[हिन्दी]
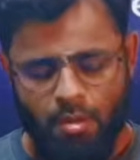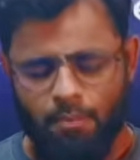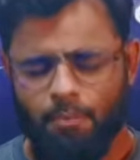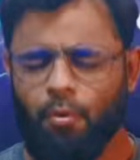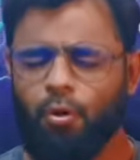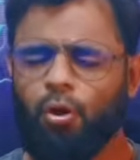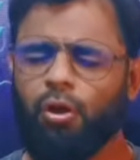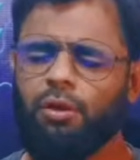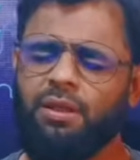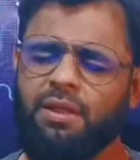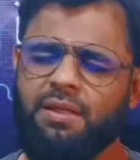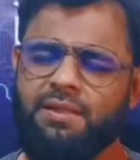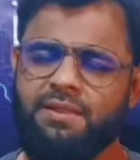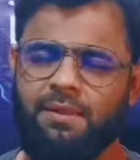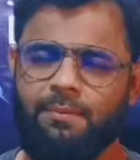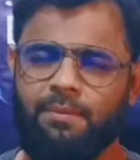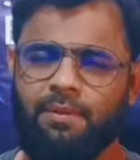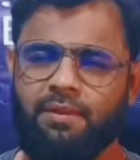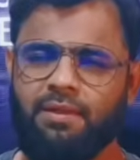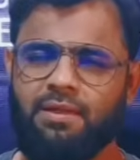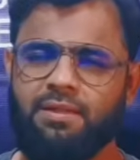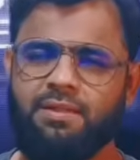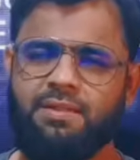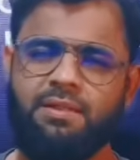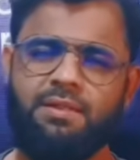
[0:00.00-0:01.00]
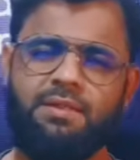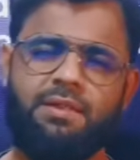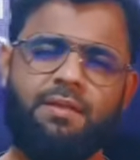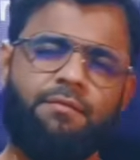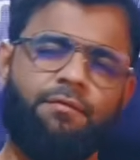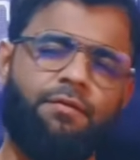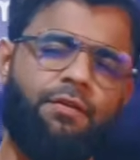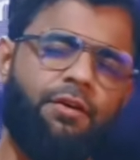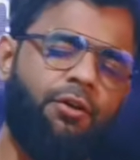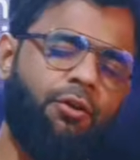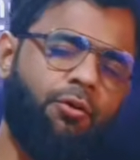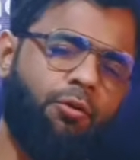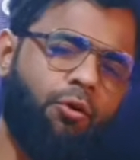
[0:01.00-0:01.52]
बहुत ही ज़बरदस्त चीज़ है
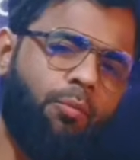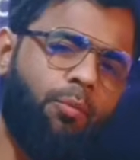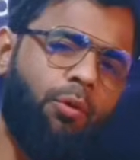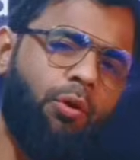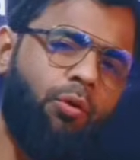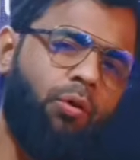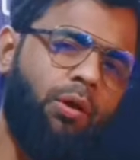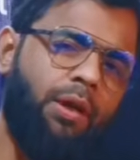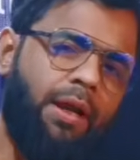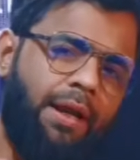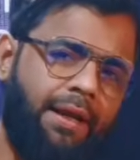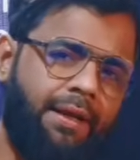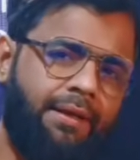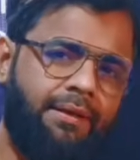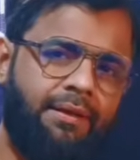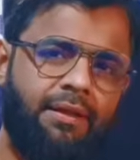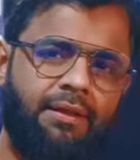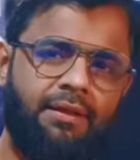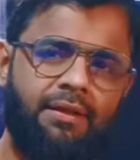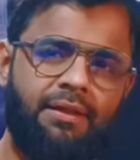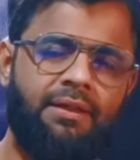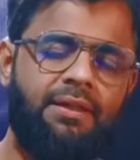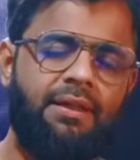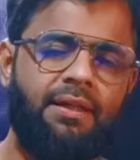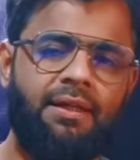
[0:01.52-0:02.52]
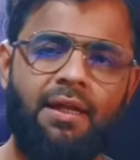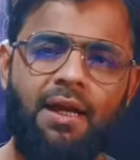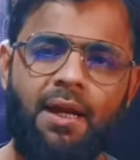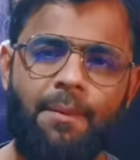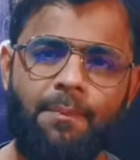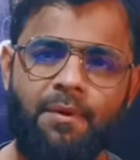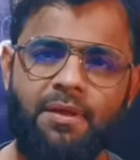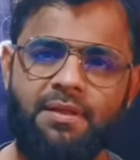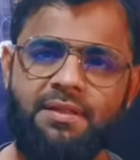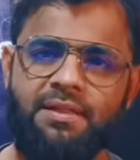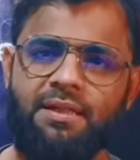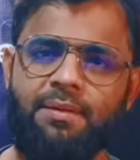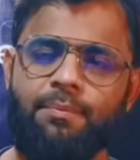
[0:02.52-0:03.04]
वीडियो को बिल्कुल एंड तक देखिएगा
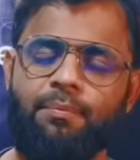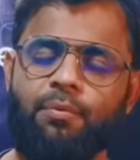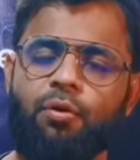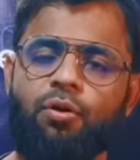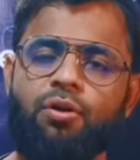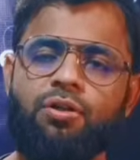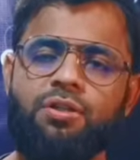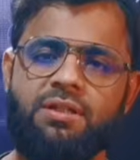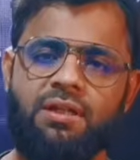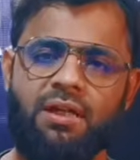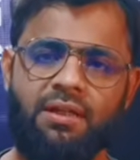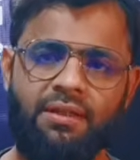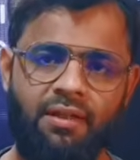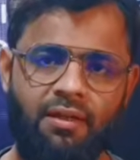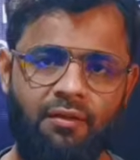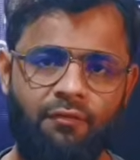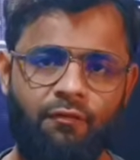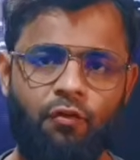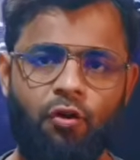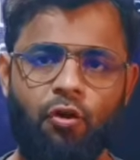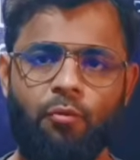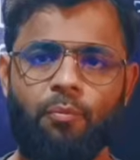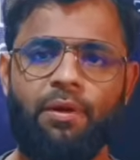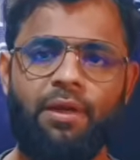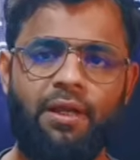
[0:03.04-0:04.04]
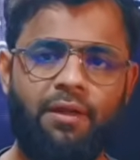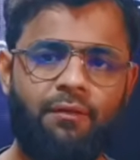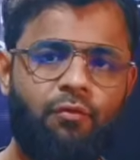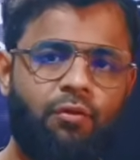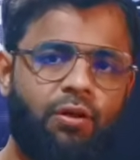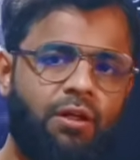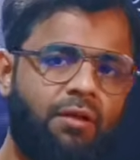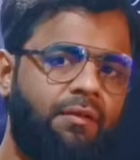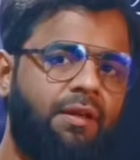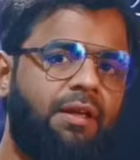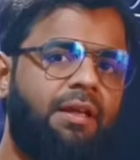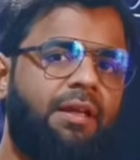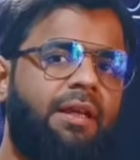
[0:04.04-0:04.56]
आपके लिए बहुत ज़्यादा इन्फॉर्मेटिव होने
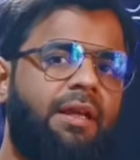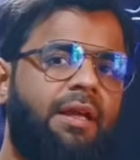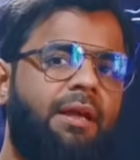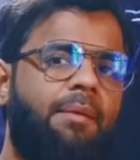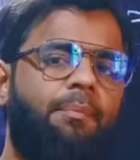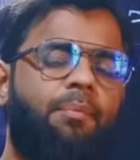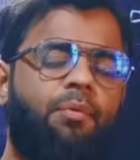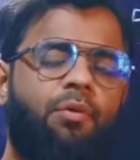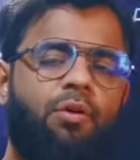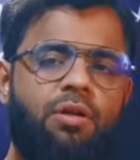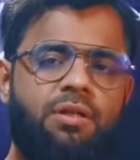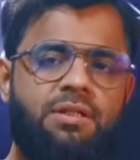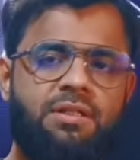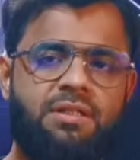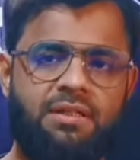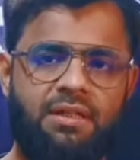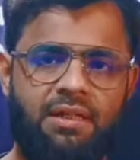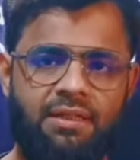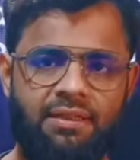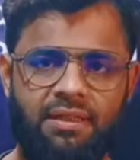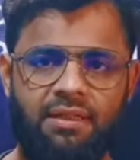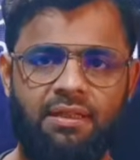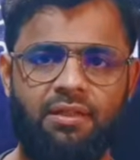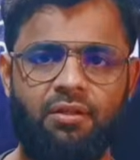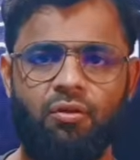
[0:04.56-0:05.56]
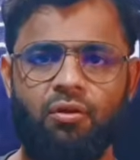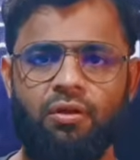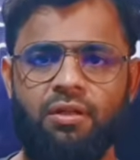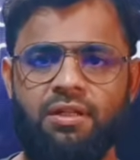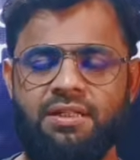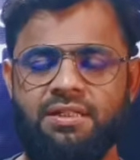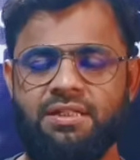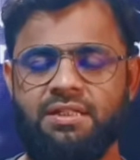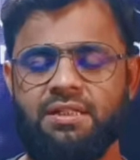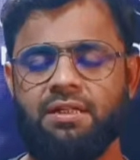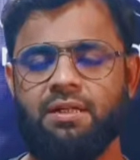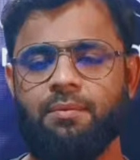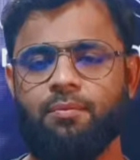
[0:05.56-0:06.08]
वाली है बहुत ज़्यादा
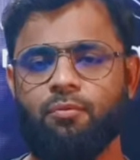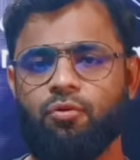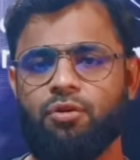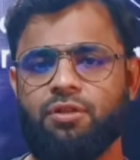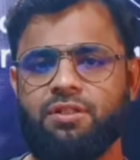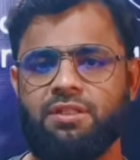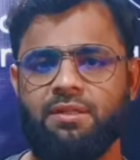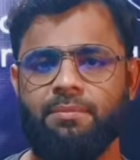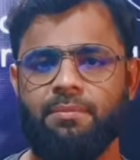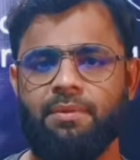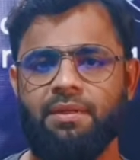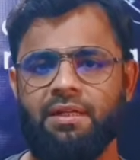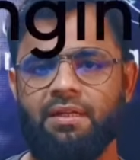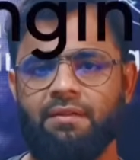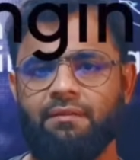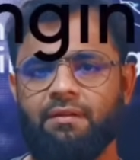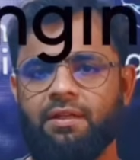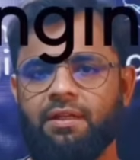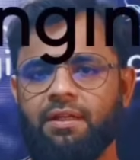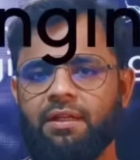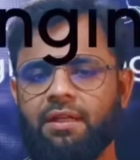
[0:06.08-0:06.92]
नॉलेज आपको इससे मिलने वाली